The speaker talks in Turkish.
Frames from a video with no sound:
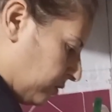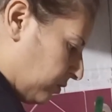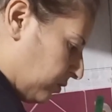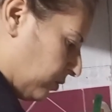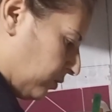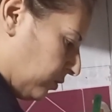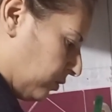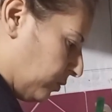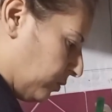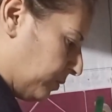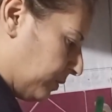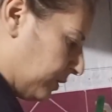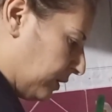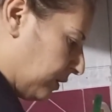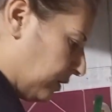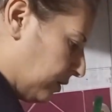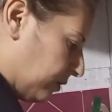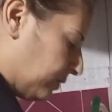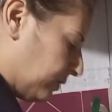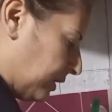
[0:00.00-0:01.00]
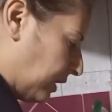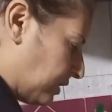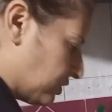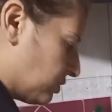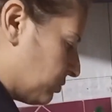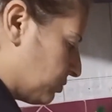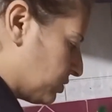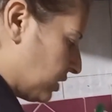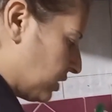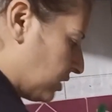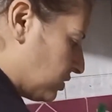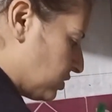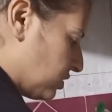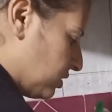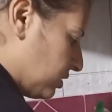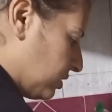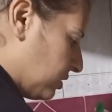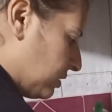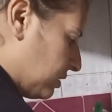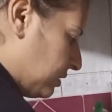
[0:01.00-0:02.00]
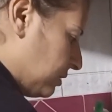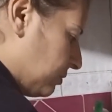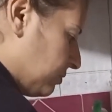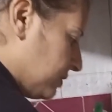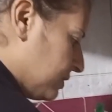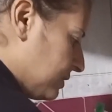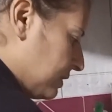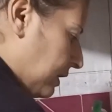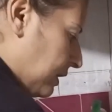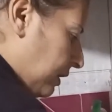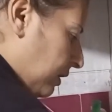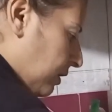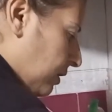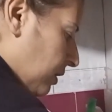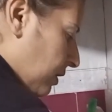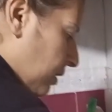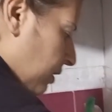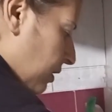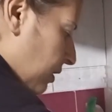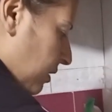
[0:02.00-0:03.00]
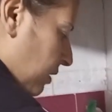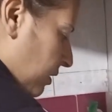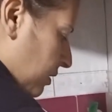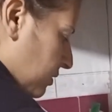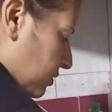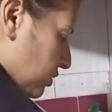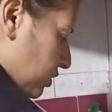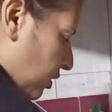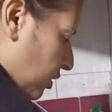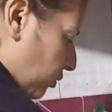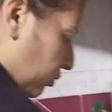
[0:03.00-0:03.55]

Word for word: Oh be. Ya şimdi çarşıya gittiğimizde şey